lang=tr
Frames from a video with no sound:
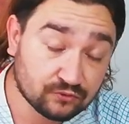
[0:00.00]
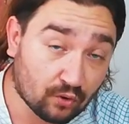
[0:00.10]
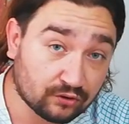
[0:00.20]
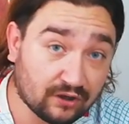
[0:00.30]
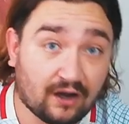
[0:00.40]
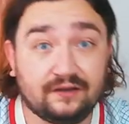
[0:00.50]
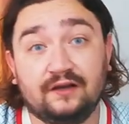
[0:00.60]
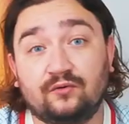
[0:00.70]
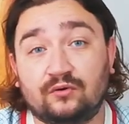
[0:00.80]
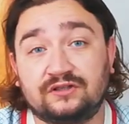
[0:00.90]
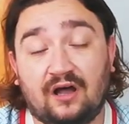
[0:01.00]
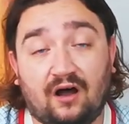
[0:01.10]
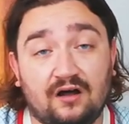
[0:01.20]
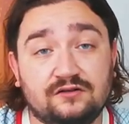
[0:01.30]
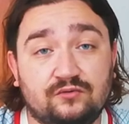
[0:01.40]
çok nadir de olsa
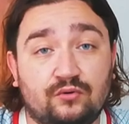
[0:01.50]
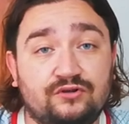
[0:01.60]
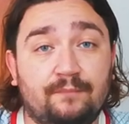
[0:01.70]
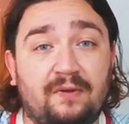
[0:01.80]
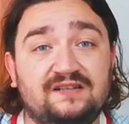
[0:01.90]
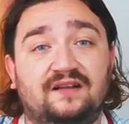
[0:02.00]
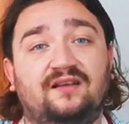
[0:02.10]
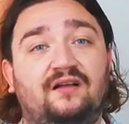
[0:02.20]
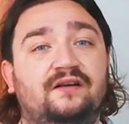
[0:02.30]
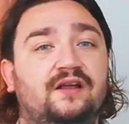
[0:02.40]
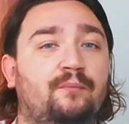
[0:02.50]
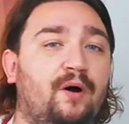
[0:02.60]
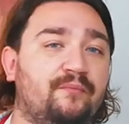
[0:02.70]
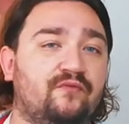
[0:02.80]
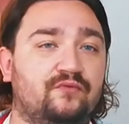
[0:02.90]
az da olsa pas hataları
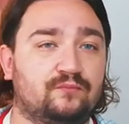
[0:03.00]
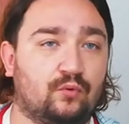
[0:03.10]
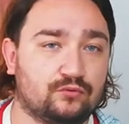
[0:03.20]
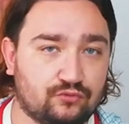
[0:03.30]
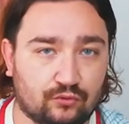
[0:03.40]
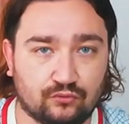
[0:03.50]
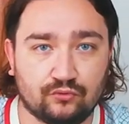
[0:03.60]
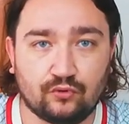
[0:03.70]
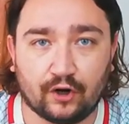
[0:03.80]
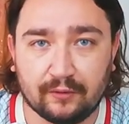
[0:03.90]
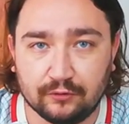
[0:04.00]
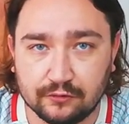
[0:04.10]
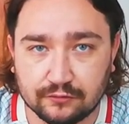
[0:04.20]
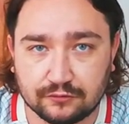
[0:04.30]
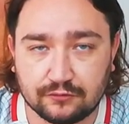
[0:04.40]
yapan bir futbolcu olduğunu
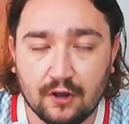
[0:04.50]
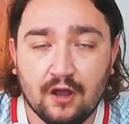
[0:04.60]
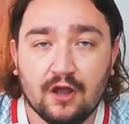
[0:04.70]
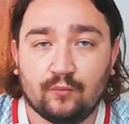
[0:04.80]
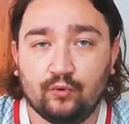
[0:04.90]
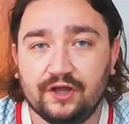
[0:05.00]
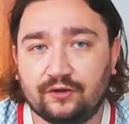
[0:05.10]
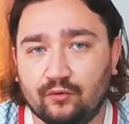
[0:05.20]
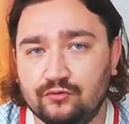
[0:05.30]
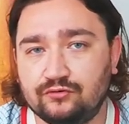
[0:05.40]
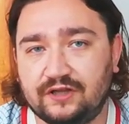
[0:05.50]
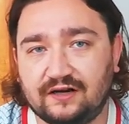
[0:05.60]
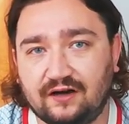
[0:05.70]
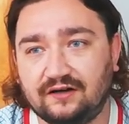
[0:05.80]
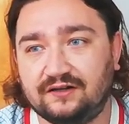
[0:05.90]
görebiliyoruz. Bu iki oyuncu
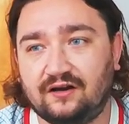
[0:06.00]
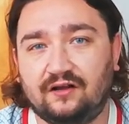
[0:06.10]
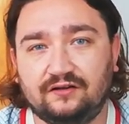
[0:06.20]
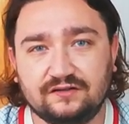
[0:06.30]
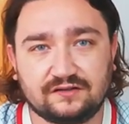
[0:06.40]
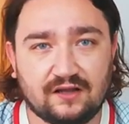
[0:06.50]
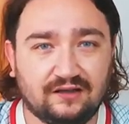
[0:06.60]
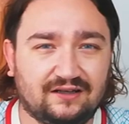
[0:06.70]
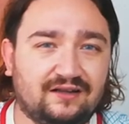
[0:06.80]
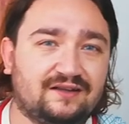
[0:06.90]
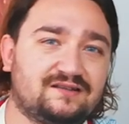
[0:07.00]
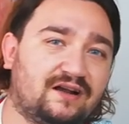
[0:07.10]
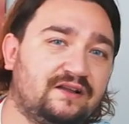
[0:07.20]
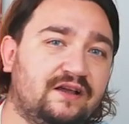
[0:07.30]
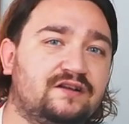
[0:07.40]
tekrar kiralanırsa
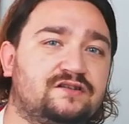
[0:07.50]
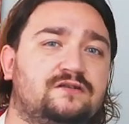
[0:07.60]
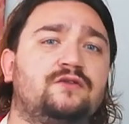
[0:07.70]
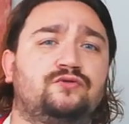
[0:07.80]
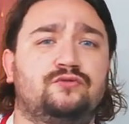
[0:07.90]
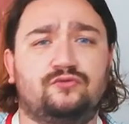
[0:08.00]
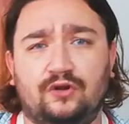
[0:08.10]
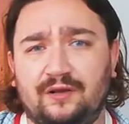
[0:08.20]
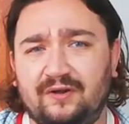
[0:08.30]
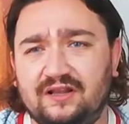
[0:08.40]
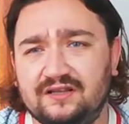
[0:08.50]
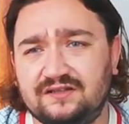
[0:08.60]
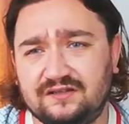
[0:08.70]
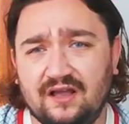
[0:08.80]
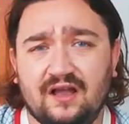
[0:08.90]
Galatasaray'da en azından şunu
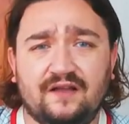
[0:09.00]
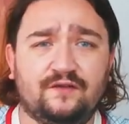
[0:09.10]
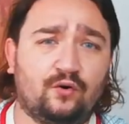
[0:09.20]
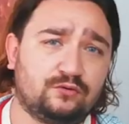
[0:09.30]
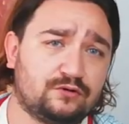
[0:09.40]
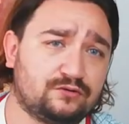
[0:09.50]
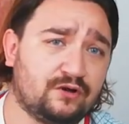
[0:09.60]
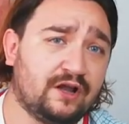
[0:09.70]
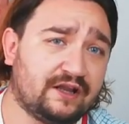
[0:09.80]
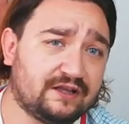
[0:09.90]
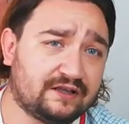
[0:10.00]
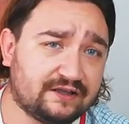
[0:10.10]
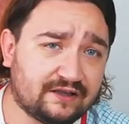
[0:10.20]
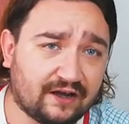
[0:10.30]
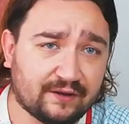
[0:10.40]
söylemeliyiz. Ne olur
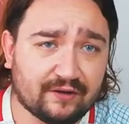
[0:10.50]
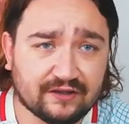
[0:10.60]
iki tane